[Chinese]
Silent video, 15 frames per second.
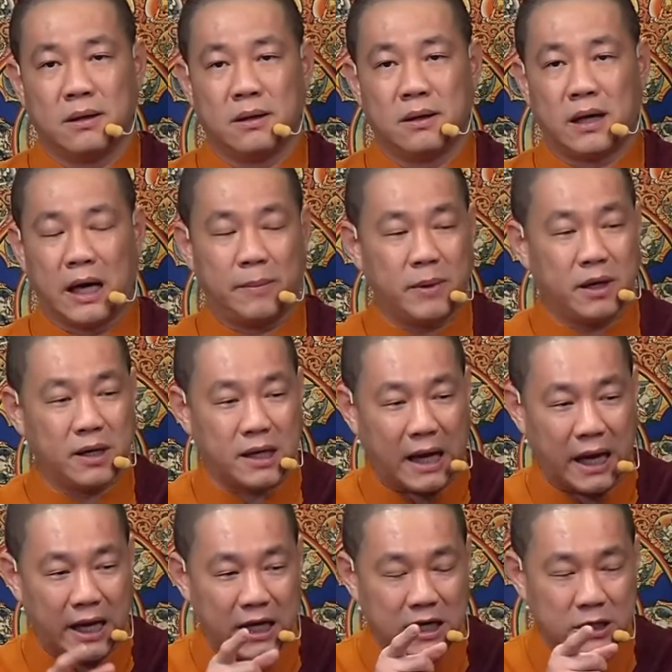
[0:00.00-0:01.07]
还没有
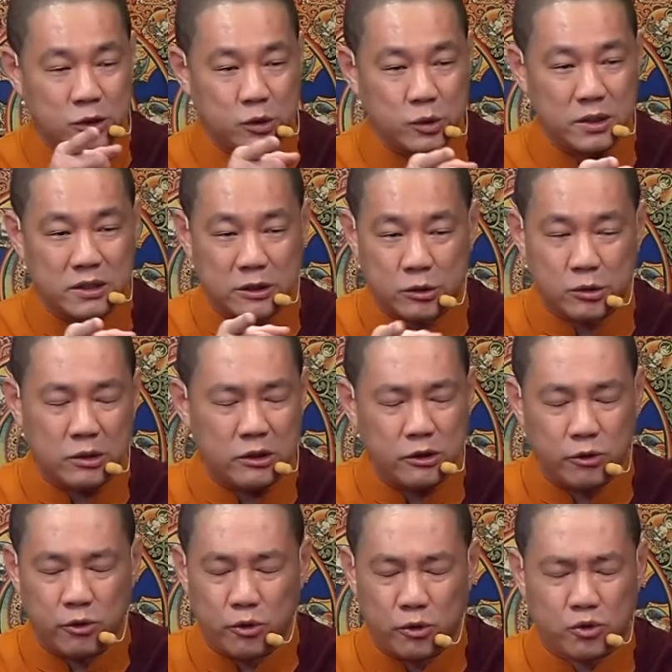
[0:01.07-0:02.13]
哪一个孙子孙
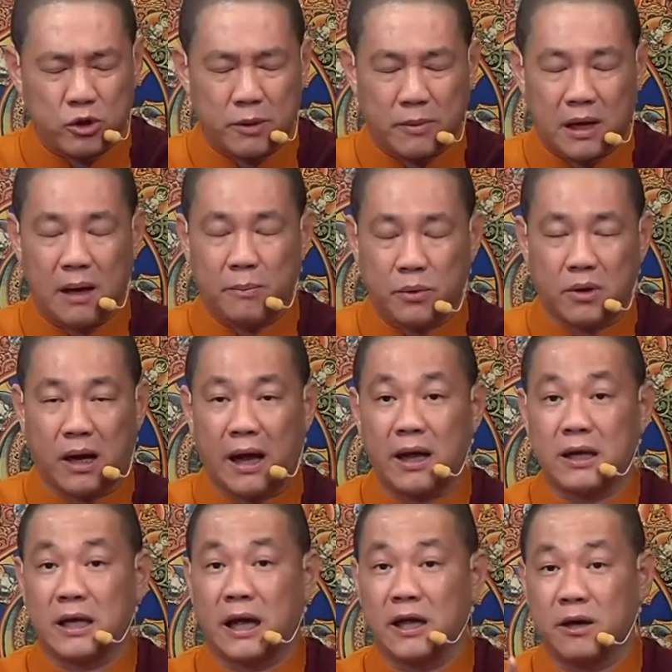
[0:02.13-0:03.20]
女你最看不
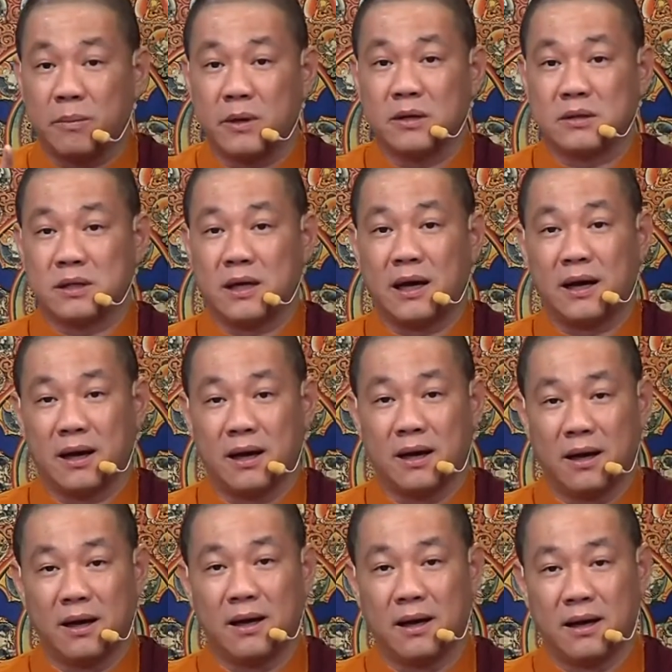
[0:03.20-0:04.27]
开，你还有没有这样？
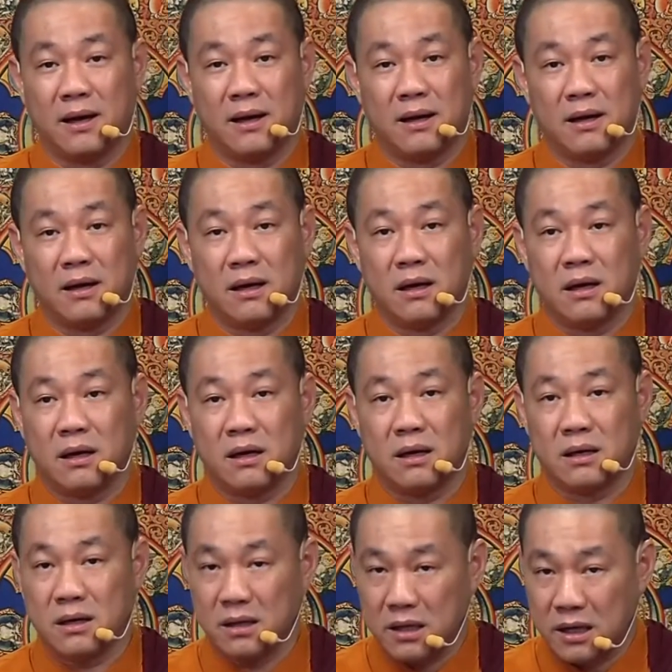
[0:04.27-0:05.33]

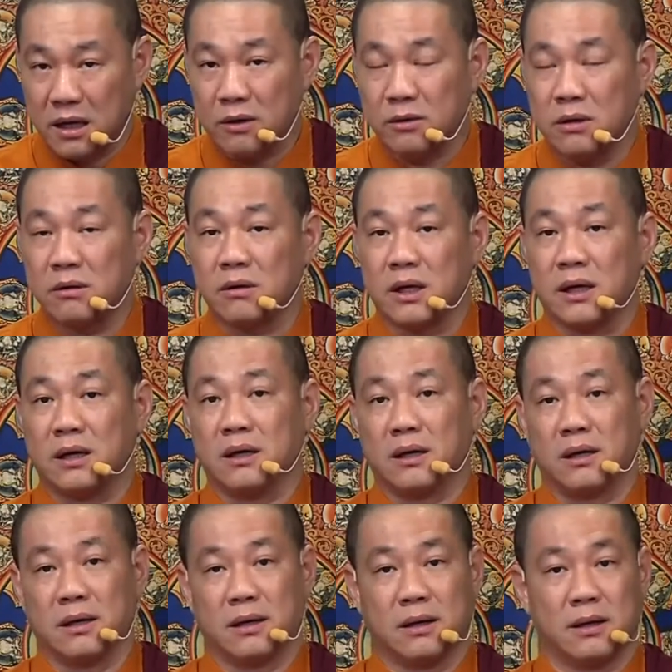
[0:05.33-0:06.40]
那你要轮回啊！
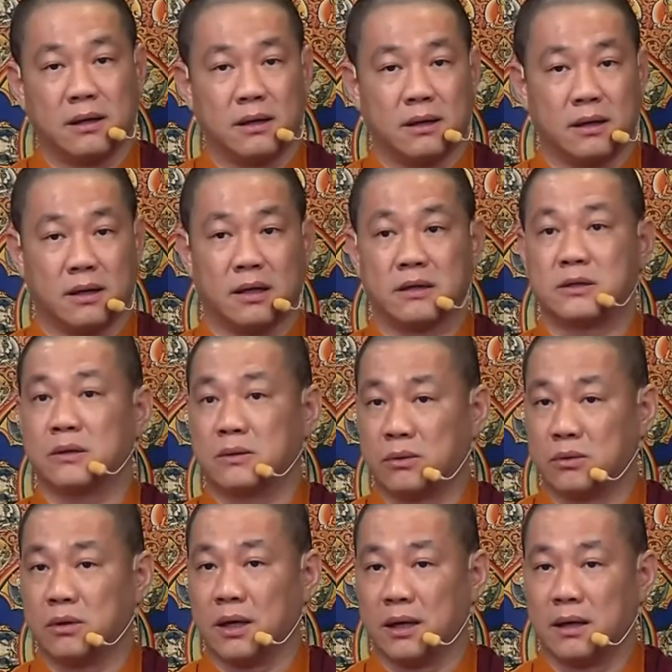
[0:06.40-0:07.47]
你要受
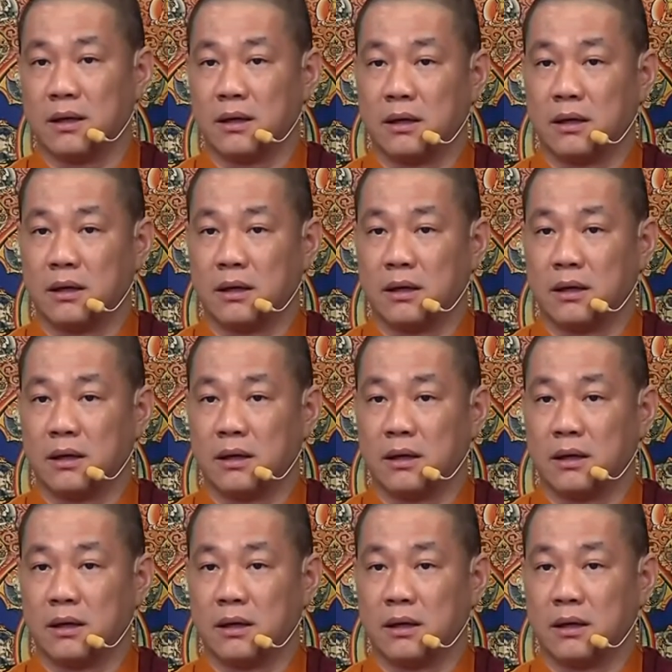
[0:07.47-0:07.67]
苦啊！